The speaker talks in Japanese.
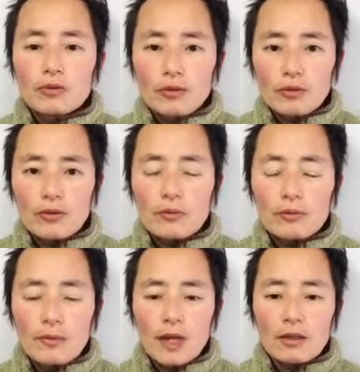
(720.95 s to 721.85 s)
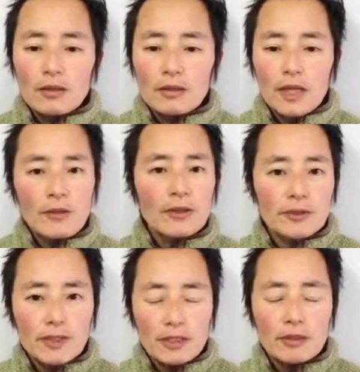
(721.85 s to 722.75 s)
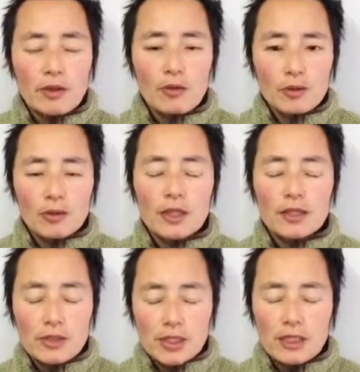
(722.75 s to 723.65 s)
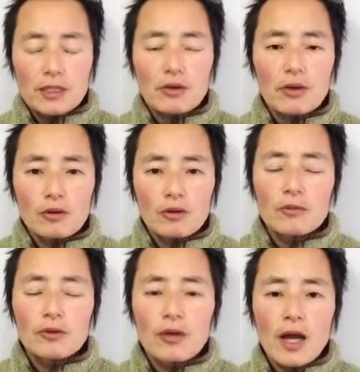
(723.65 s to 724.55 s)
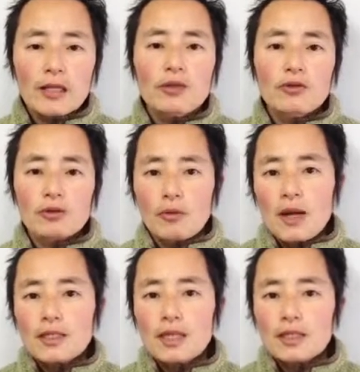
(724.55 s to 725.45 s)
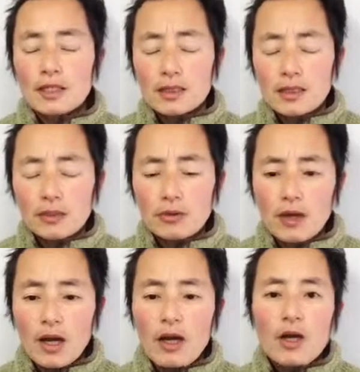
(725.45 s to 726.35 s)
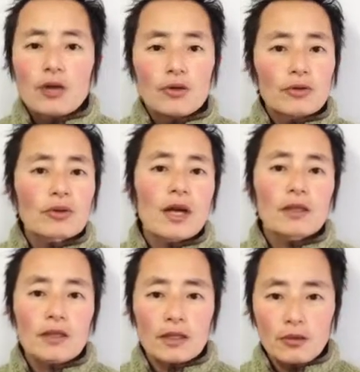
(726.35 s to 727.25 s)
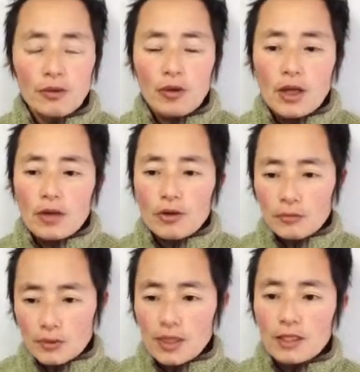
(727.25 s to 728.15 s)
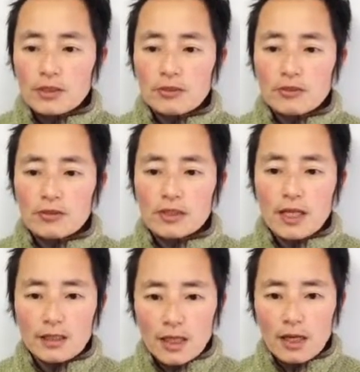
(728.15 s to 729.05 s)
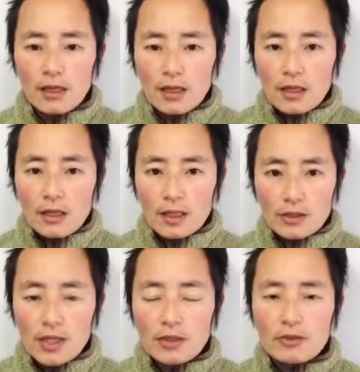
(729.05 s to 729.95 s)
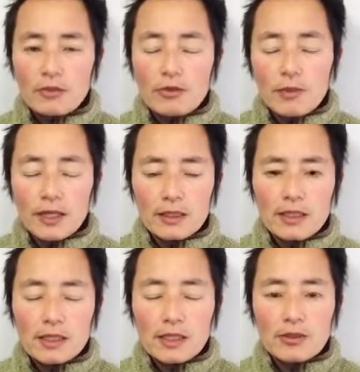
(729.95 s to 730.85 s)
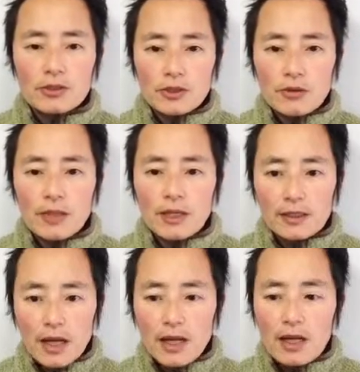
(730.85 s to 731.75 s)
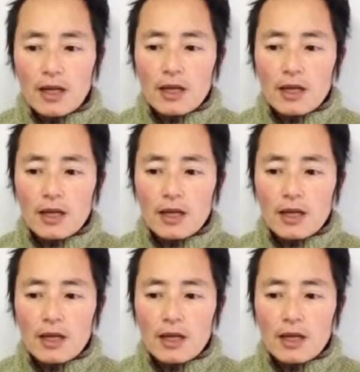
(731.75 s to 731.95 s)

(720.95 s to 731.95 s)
との、まあ、対話の仕方とか子育ての仕方とか子供の アイキュー の伸ばし方だったりとか、夫婦関係のコミュニケーションの仕方、絆の強め方、信頼の強め方、